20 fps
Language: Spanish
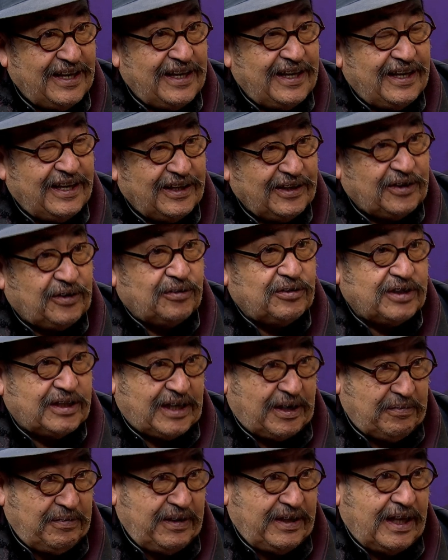entonces
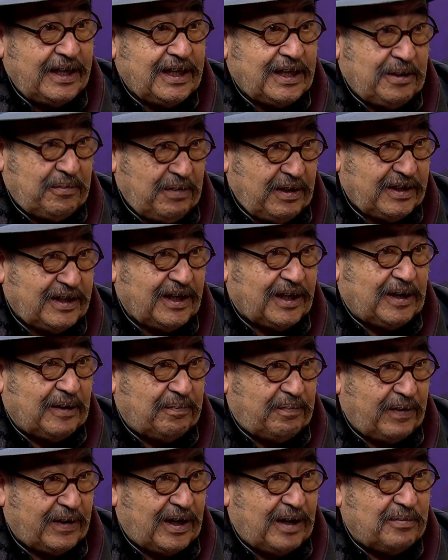evidentemente que
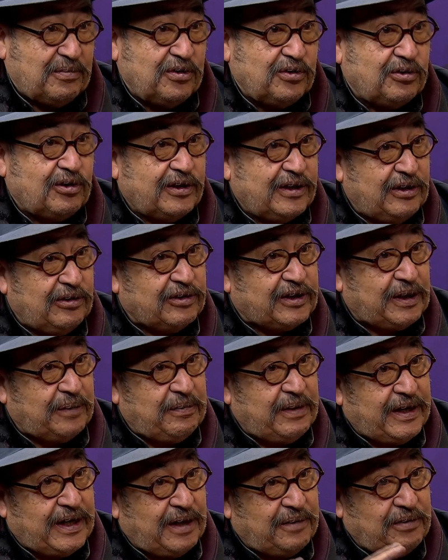para el mundo andino
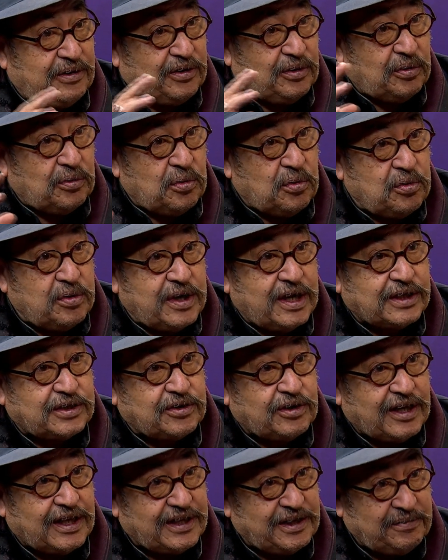también ha habido una
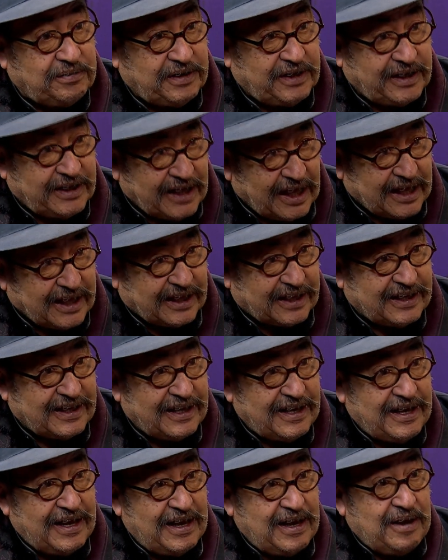sola divinidad
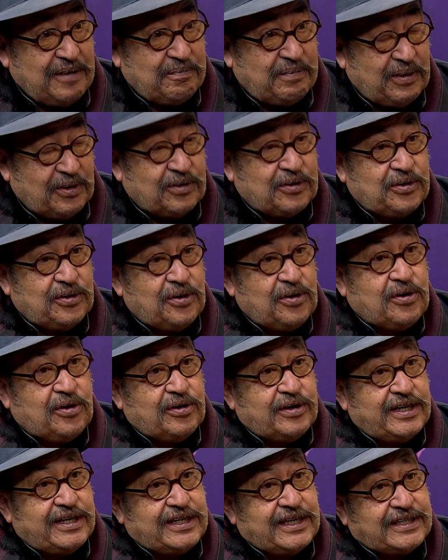pero no
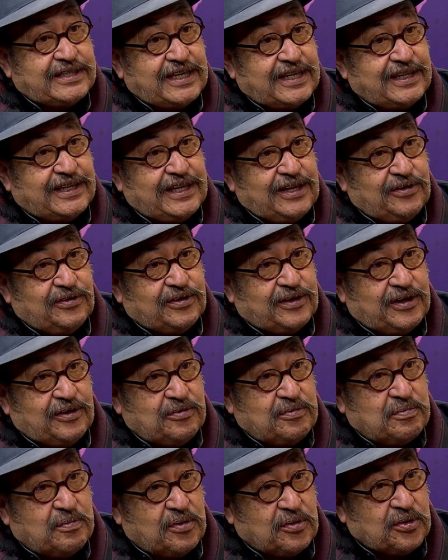con ese sentido de
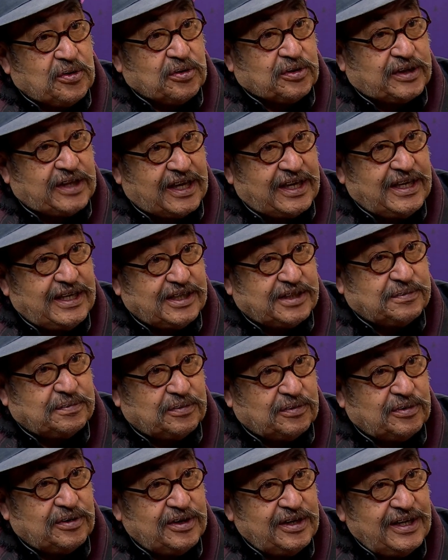un monoteísmo
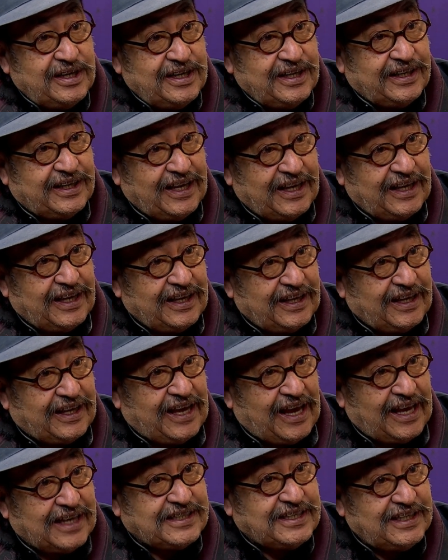que, que
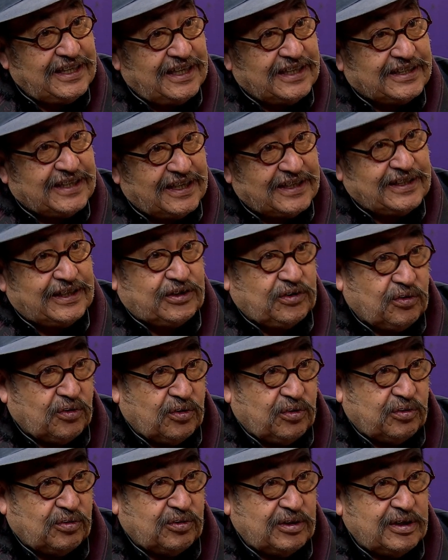hace y deshace
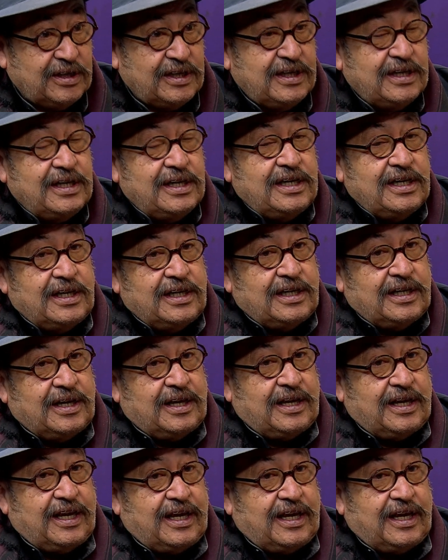todo. Y